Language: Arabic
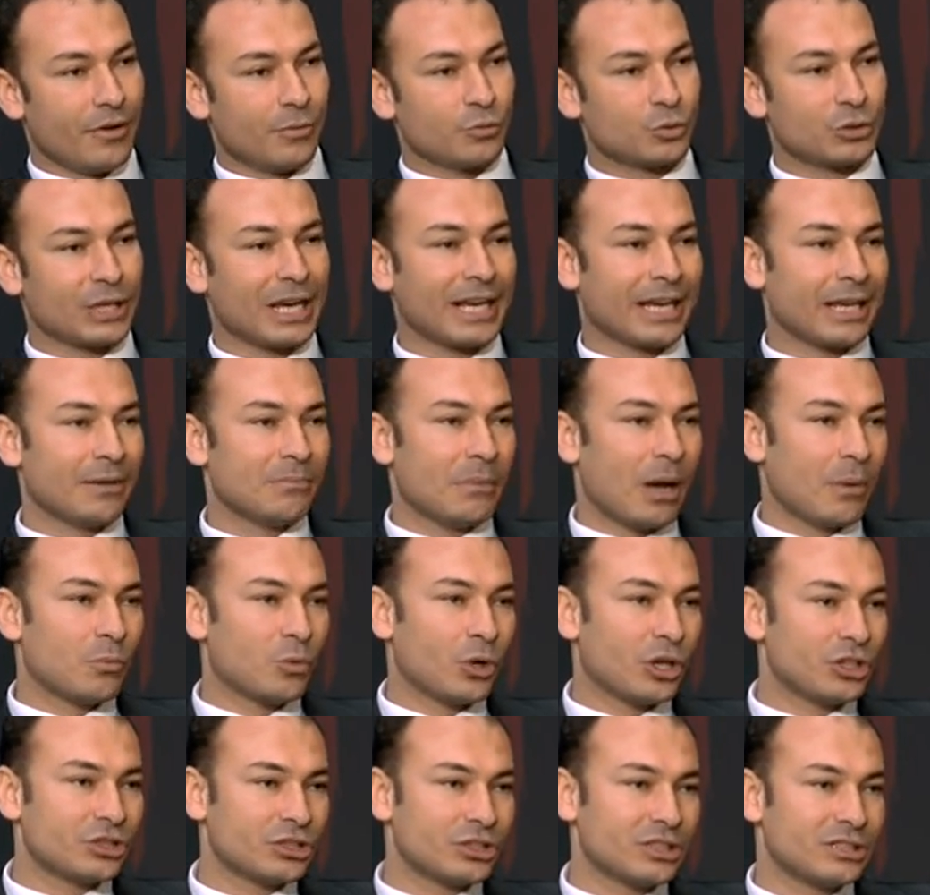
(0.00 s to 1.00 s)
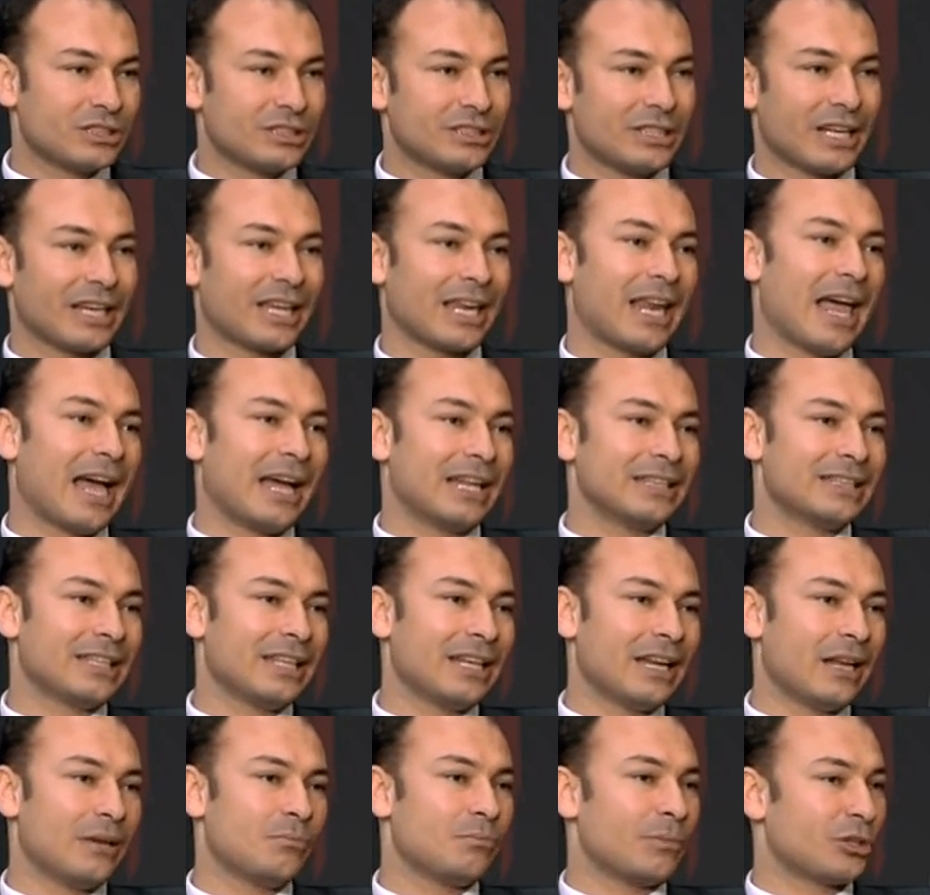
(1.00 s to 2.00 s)
فمسكن مع منشط يخلق
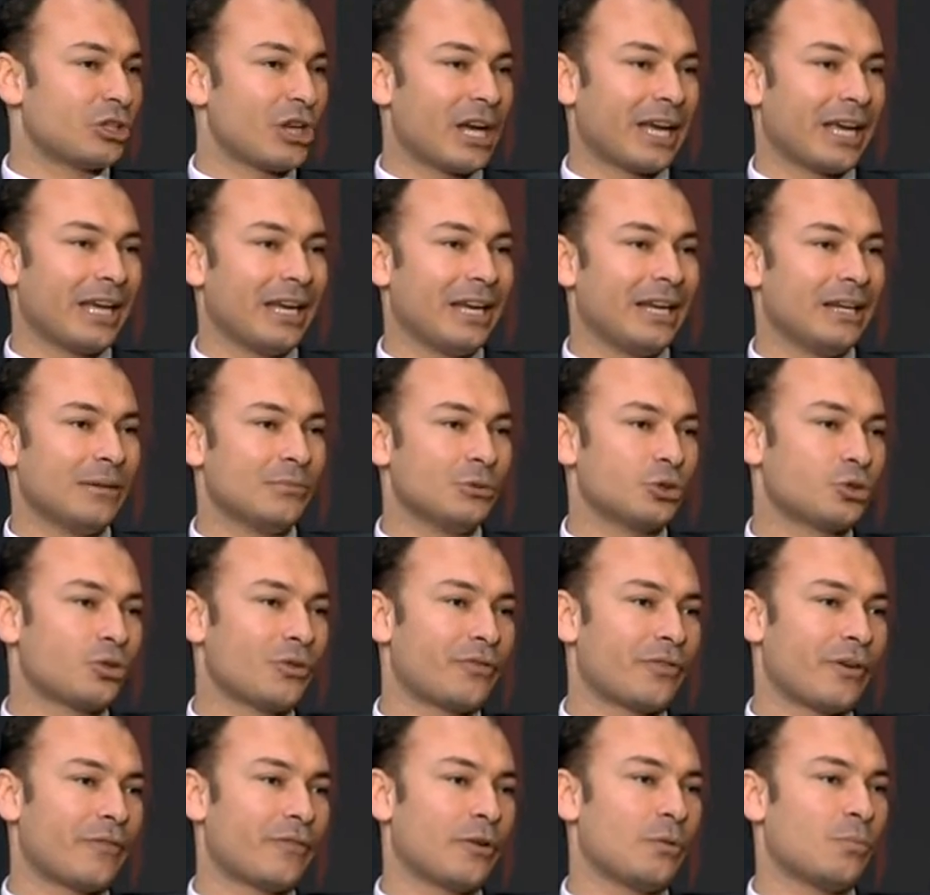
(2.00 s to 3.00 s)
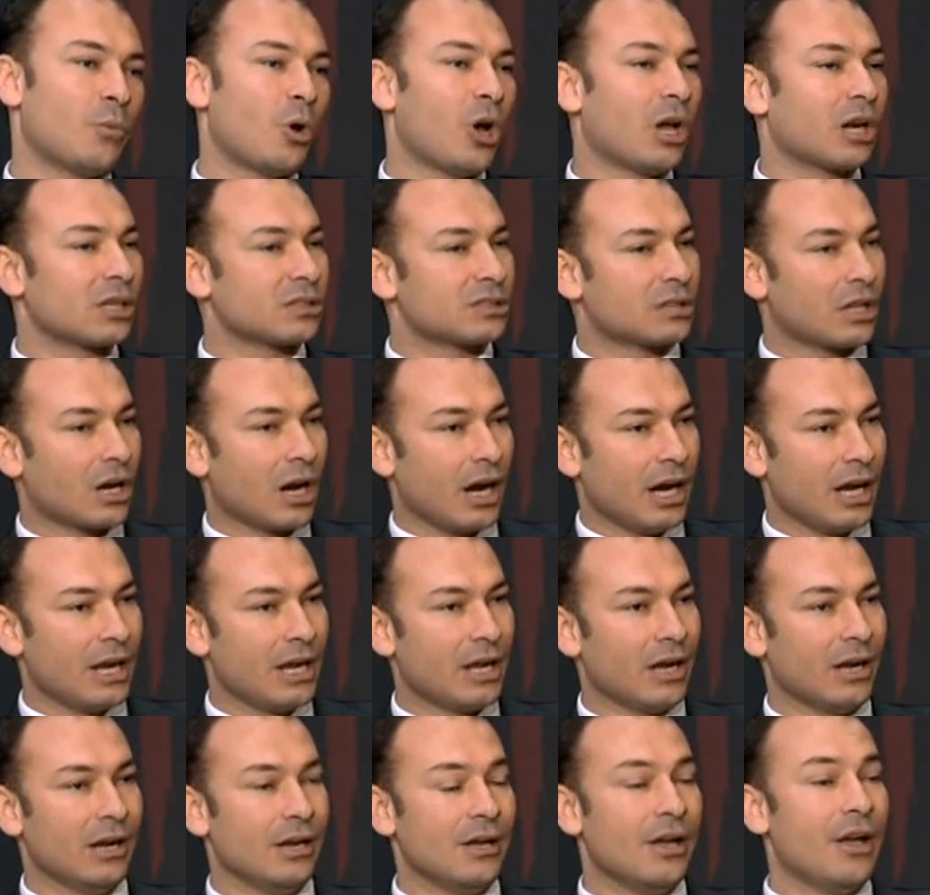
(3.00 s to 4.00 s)
عندنا المشاكل اللي بنشوفها في البقر
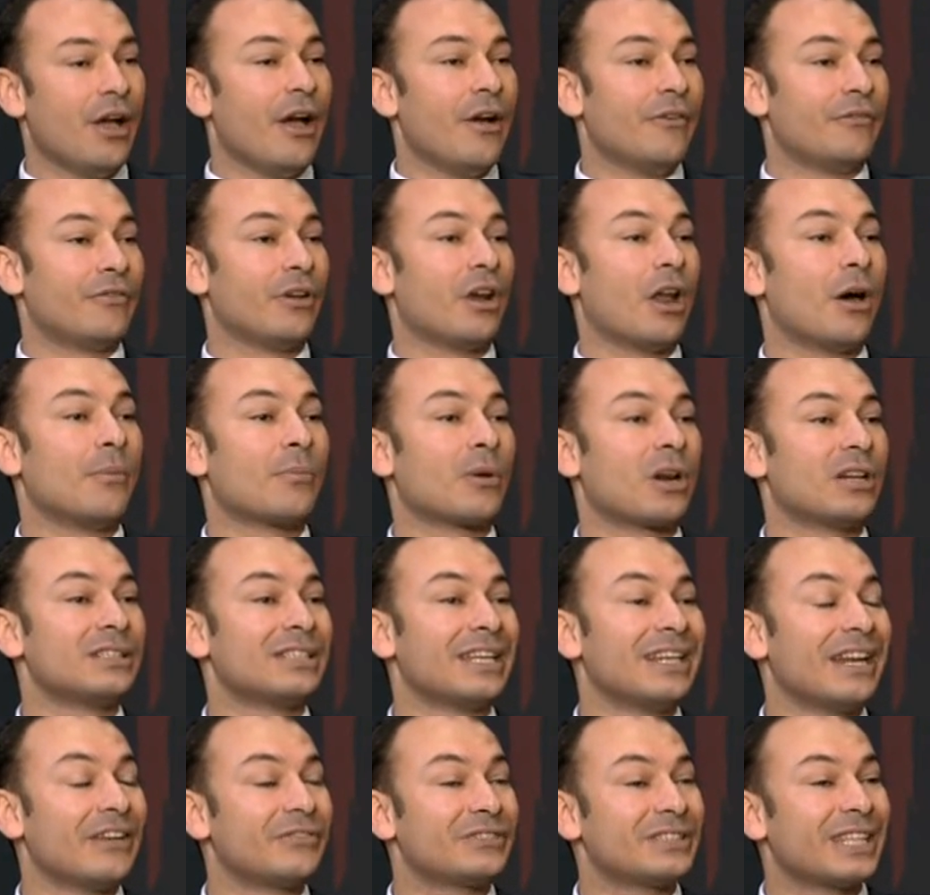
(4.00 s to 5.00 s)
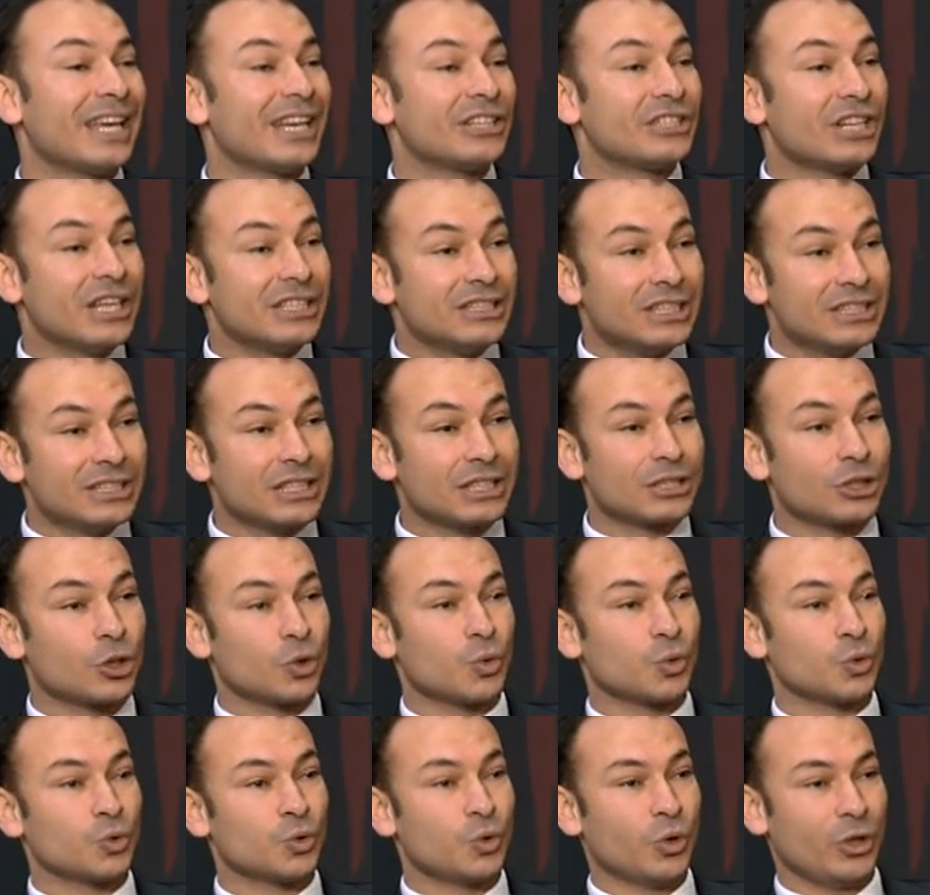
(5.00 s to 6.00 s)
الصراعيه في الامراض النفسيه شديده
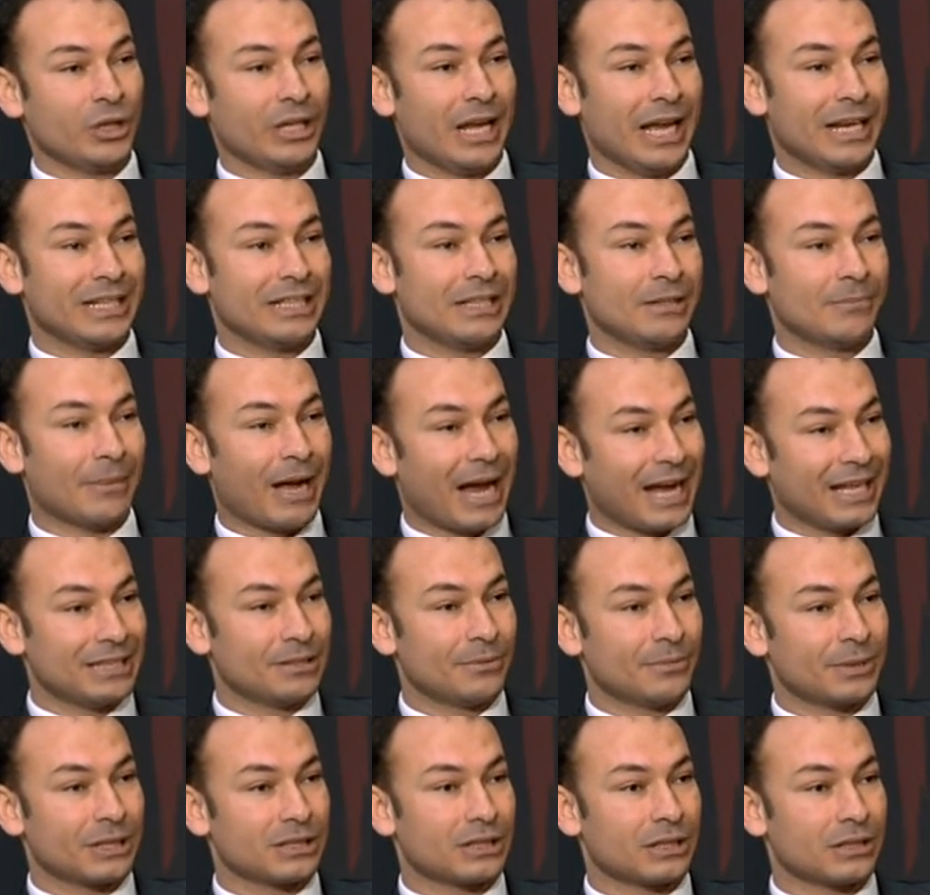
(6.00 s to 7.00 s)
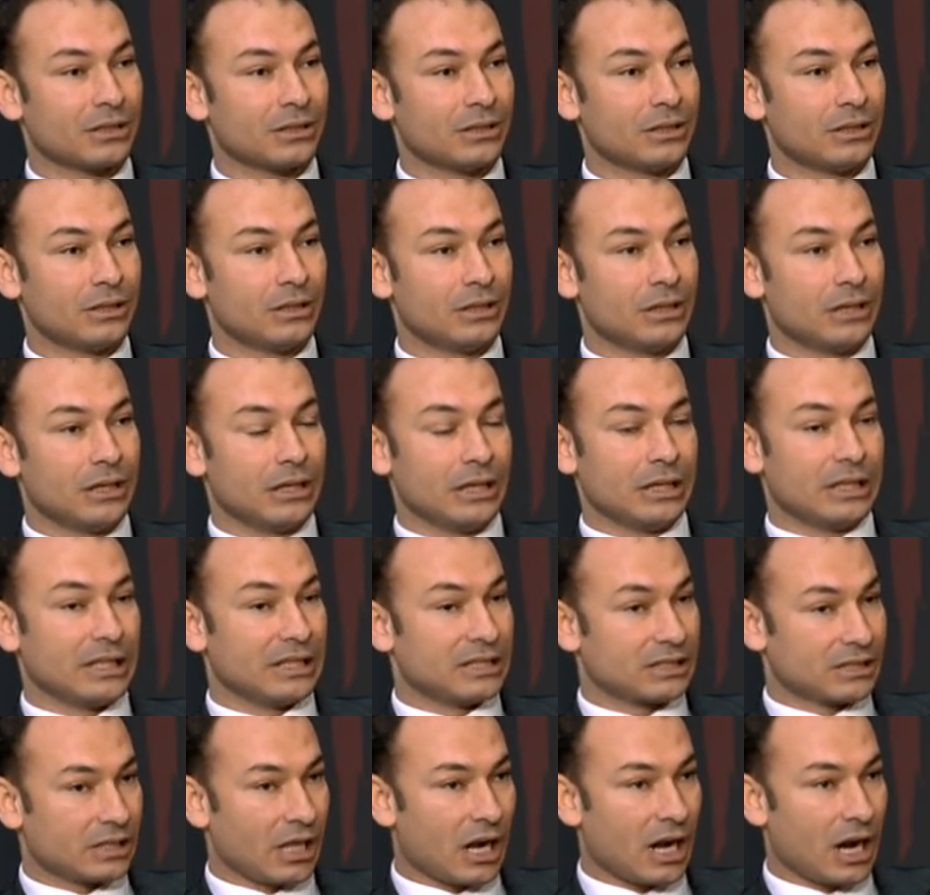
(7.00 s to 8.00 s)
الوضوح يعني يبقى حد زي الصرع
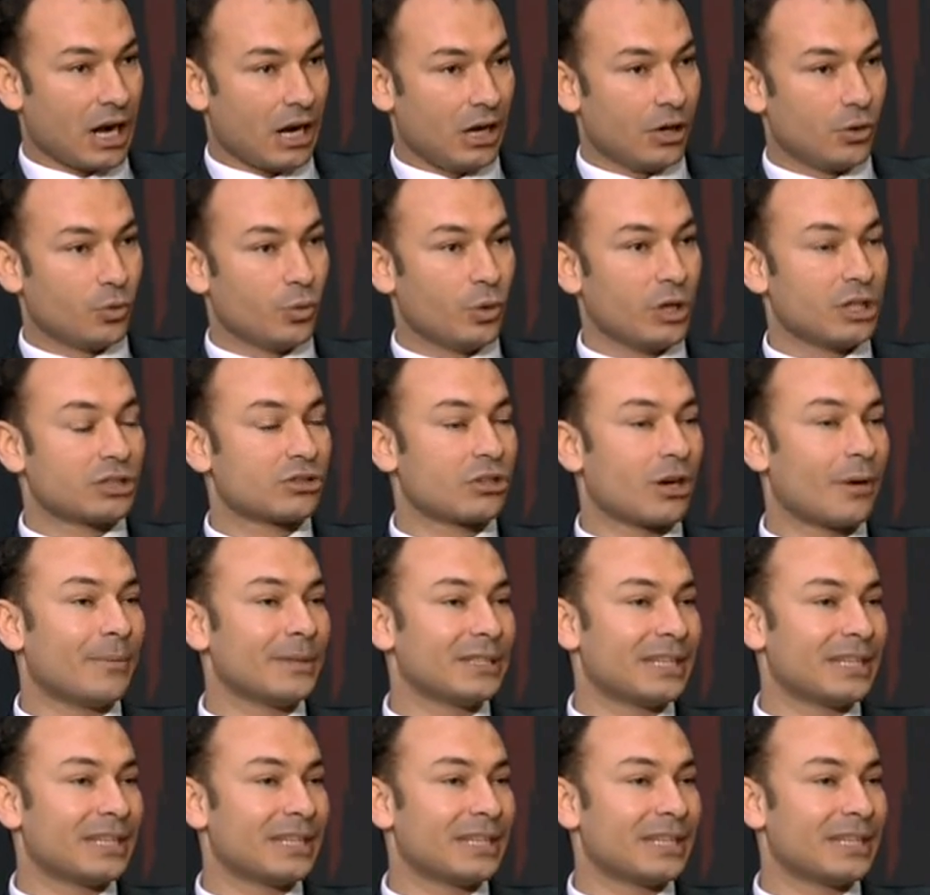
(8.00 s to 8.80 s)
الصرع والاضطرابات